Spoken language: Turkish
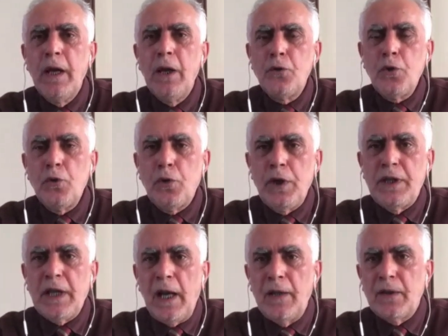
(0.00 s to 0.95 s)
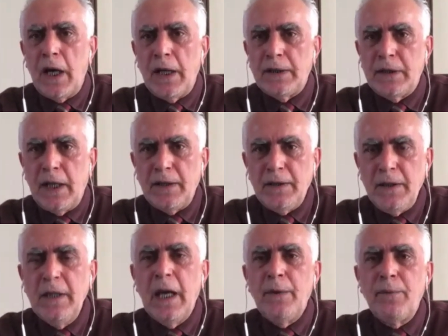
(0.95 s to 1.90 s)
Çünkü ithalat
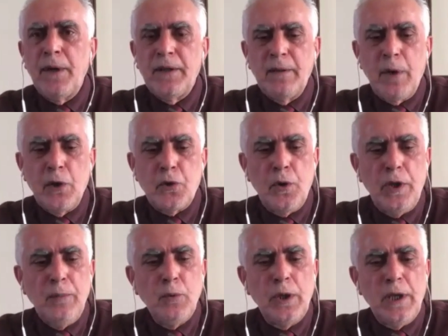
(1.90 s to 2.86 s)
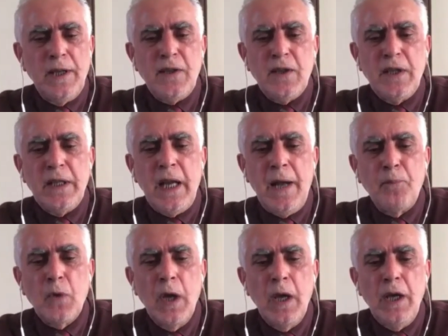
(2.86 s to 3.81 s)
artardı efendime söyleyeyim. Dolayısıyla
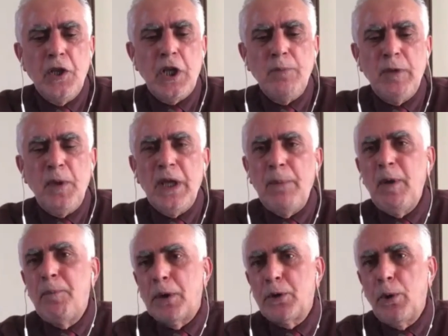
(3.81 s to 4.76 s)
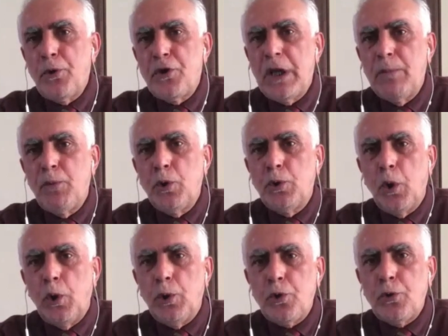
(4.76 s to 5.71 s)
Şimdi bir de bir patoloji de burada
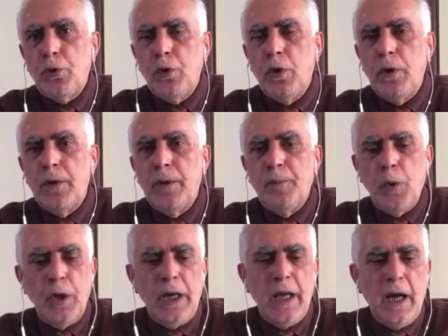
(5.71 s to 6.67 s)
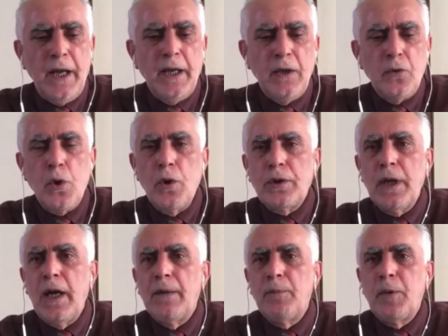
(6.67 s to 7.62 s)
oluştu. Ee, böyle hani çok
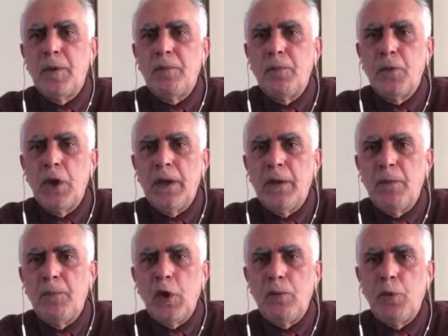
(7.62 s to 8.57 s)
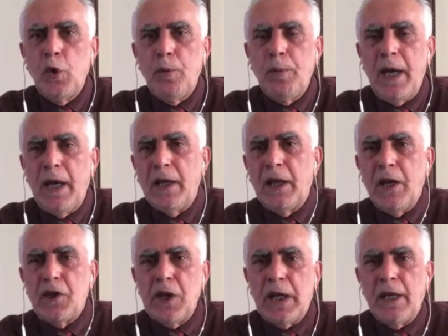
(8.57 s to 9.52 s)
da e, bir büyüme
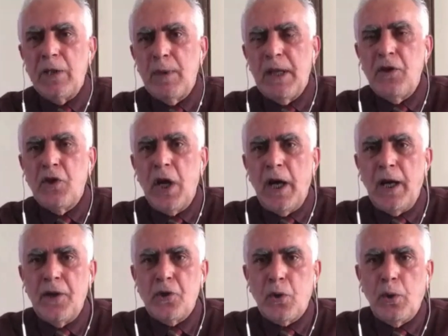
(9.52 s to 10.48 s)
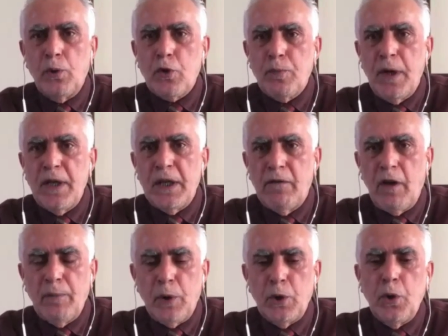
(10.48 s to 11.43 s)
gerçekleşmeden cari açık oluşmaya
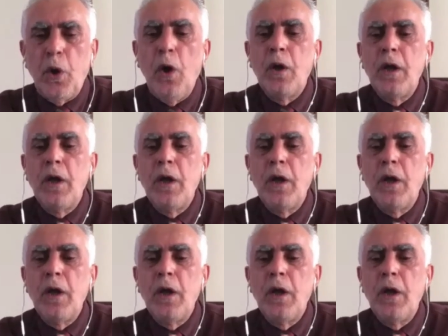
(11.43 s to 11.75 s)
devam ediyor.